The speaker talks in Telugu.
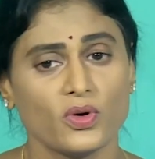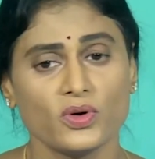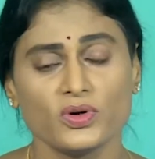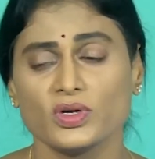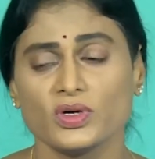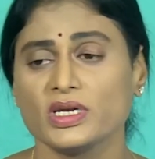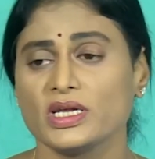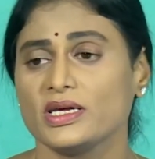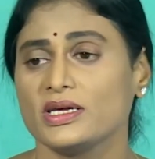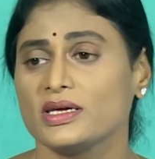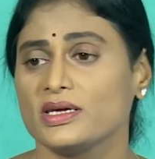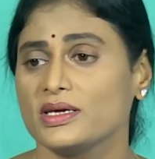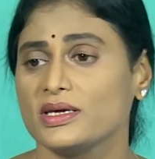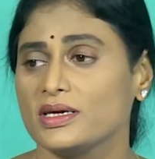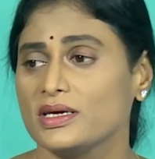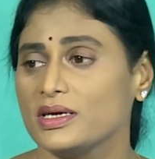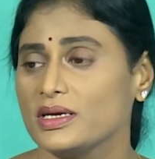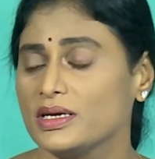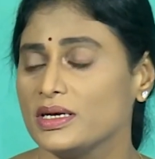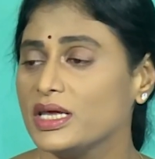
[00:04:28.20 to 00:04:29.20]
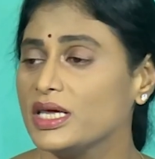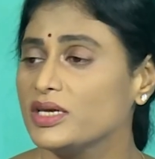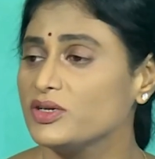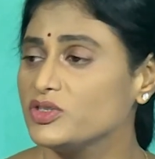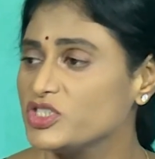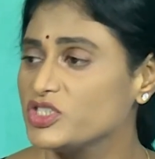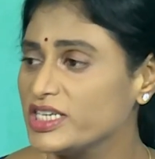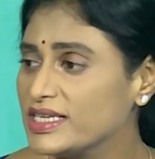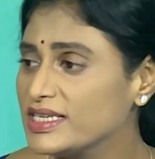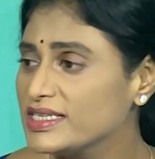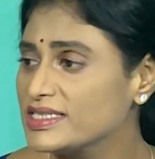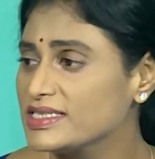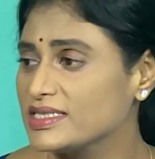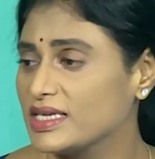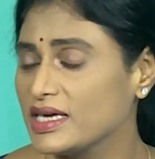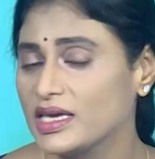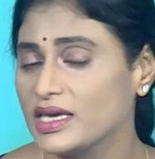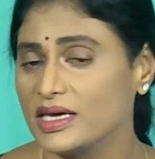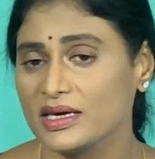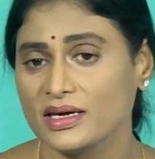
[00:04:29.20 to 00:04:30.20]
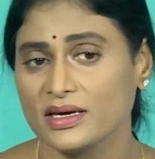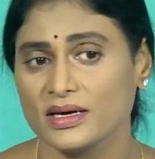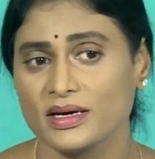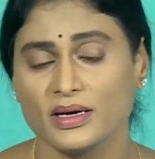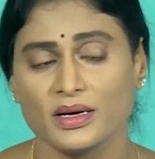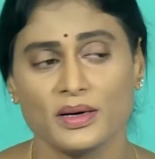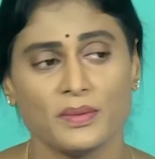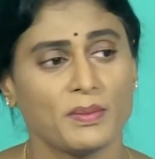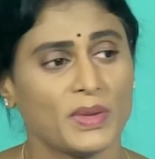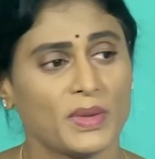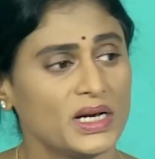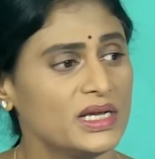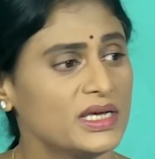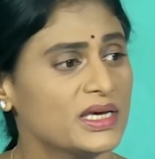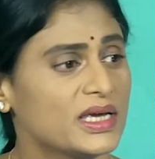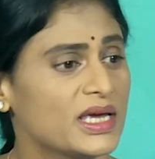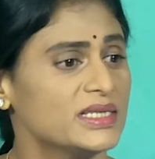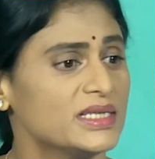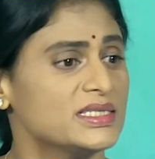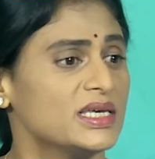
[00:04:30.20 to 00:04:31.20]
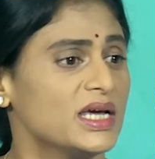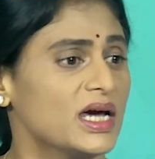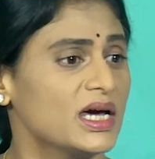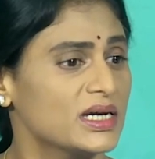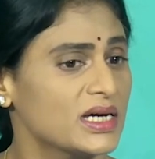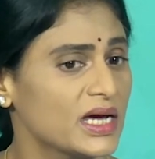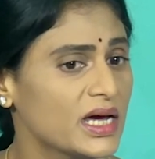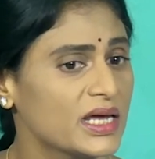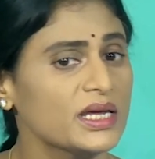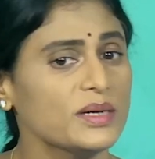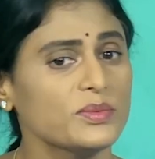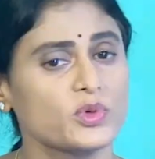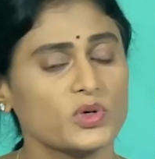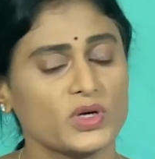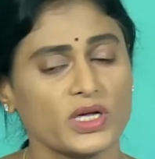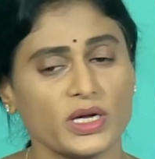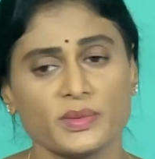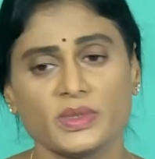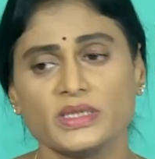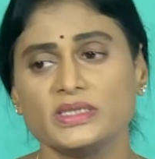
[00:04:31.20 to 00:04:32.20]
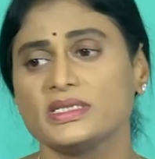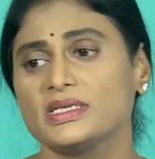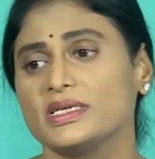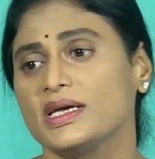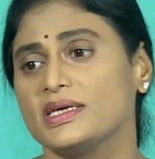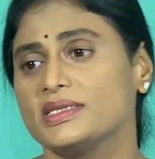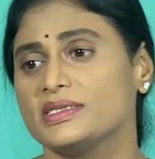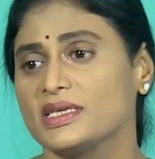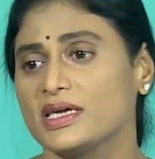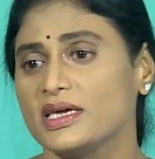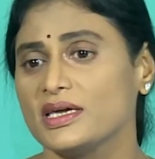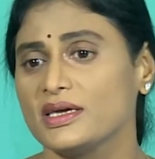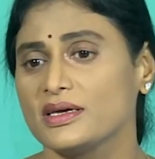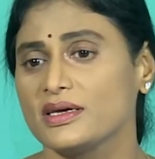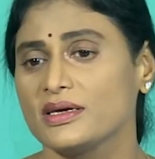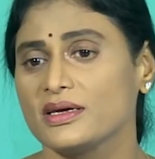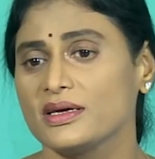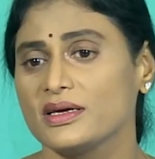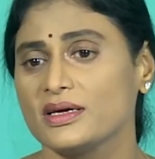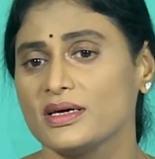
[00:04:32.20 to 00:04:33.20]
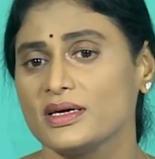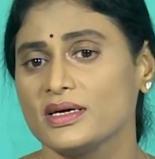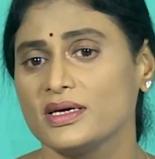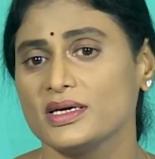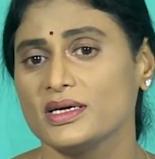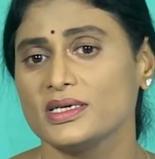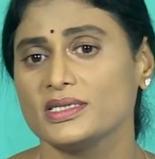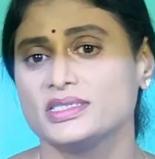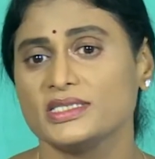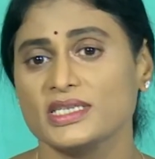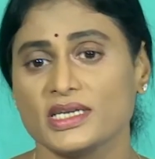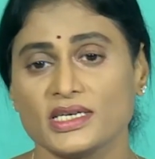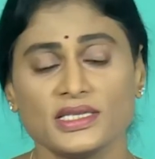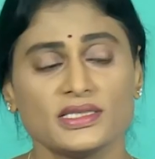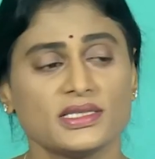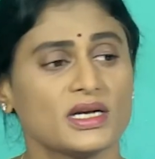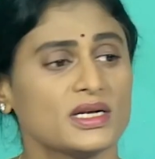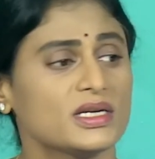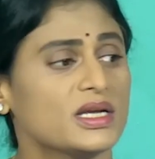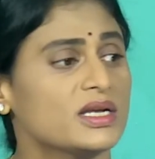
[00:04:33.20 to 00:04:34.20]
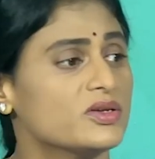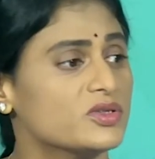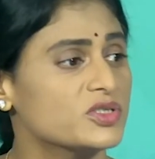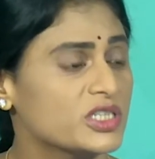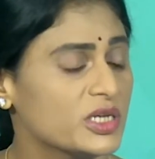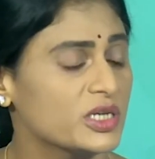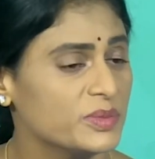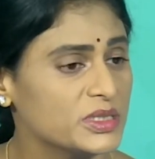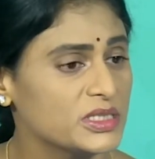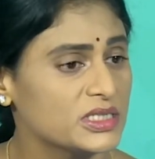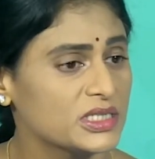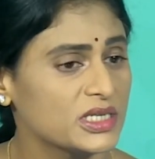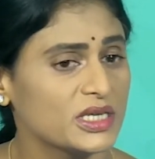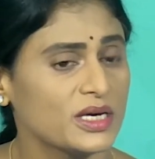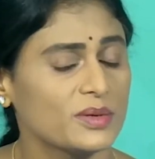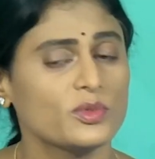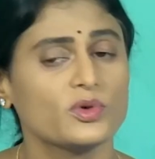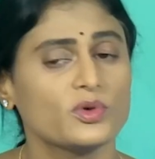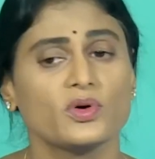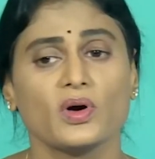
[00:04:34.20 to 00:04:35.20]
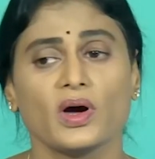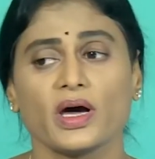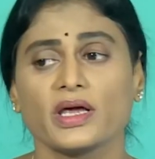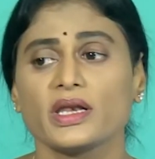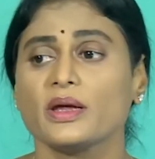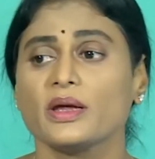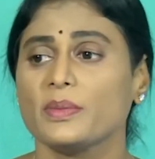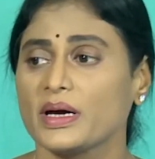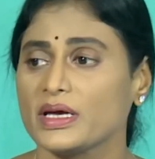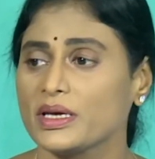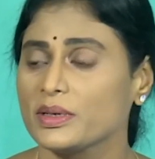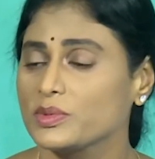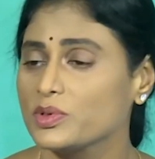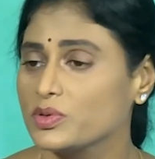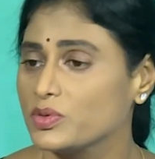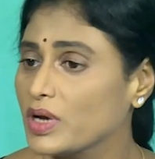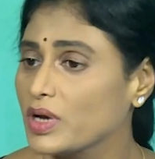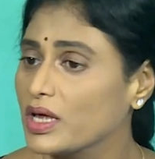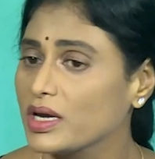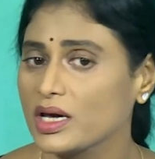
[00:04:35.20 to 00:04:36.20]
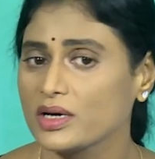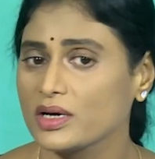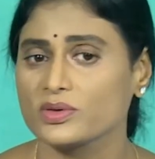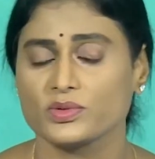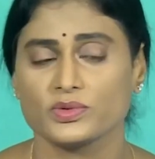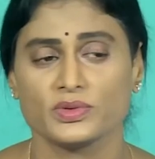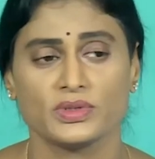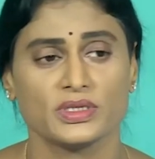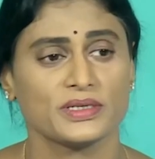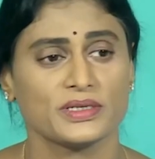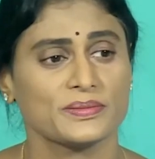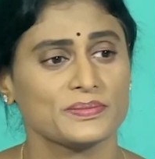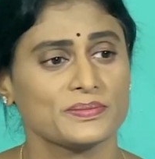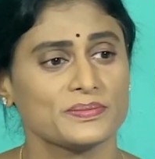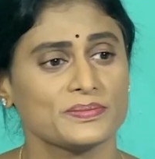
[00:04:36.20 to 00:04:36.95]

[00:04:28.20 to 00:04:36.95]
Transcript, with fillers: ఓటుని నేను చీలిస్తే మళ్ళీ కేసీఆర్ గారే ముఖ్యమంత్రి అయితే చరిత్ర నన్ను క్షమించదేమో అన్న భయం కూడా నాకు ఉంది